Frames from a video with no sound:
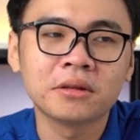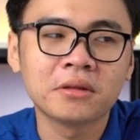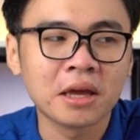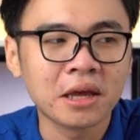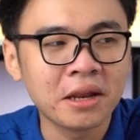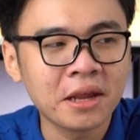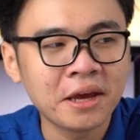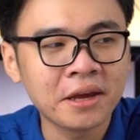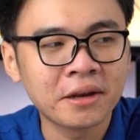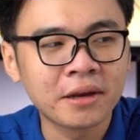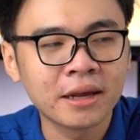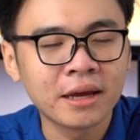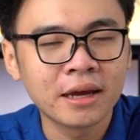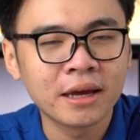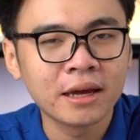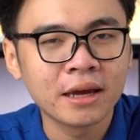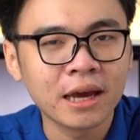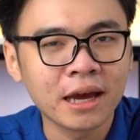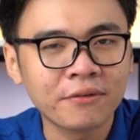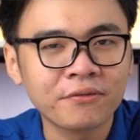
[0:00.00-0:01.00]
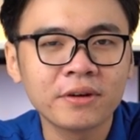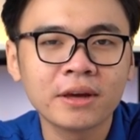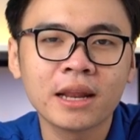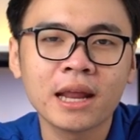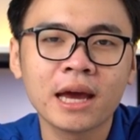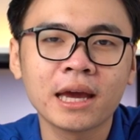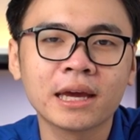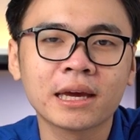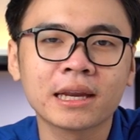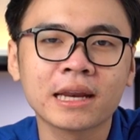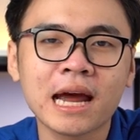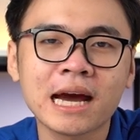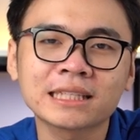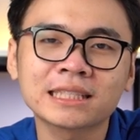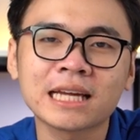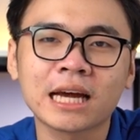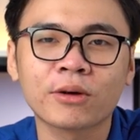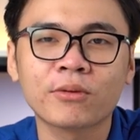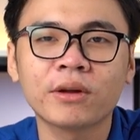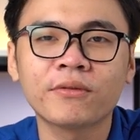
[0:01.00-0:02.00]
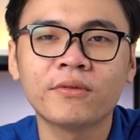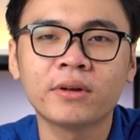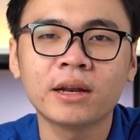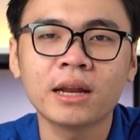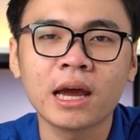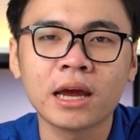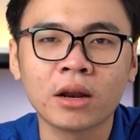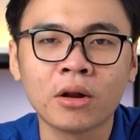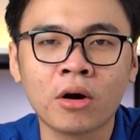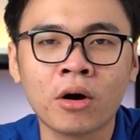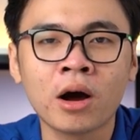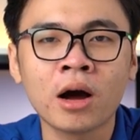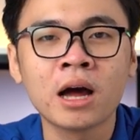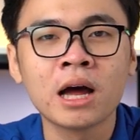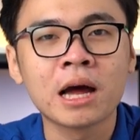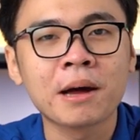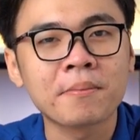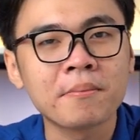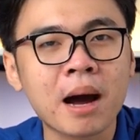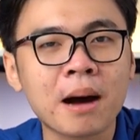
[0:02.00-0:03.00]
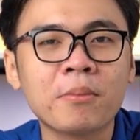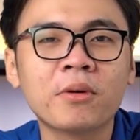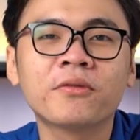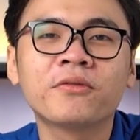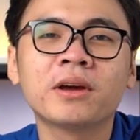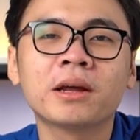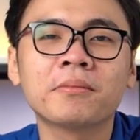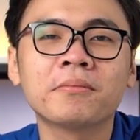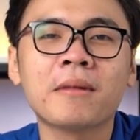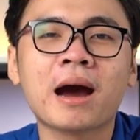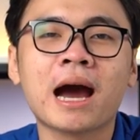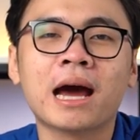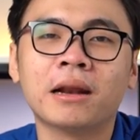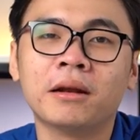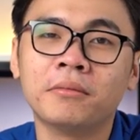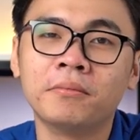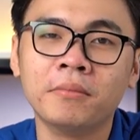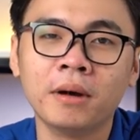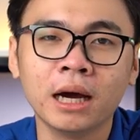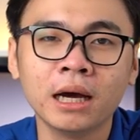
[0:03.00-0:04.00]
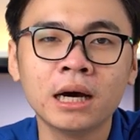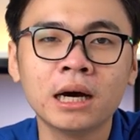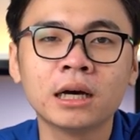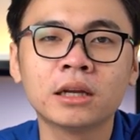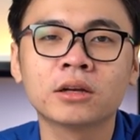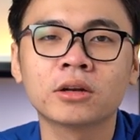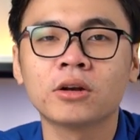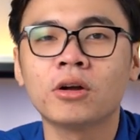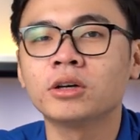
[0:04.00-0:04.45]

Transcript: Thế nên Nvidia đây đã giải quyết vấn đề đó bằng một phiên bản mới hơn,